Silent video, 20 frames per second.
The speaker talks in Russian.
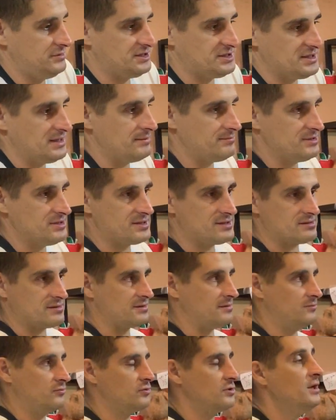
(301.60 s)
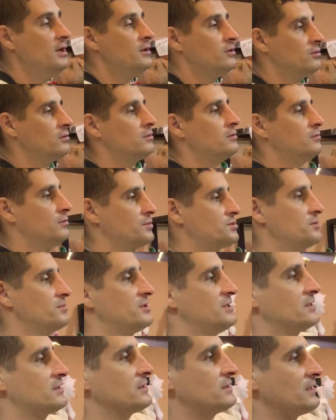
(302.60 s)
70, там, ну, в
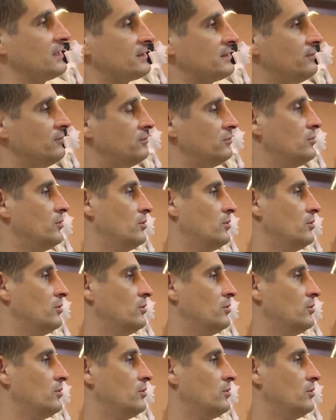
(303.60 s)
общем, где-то так, там,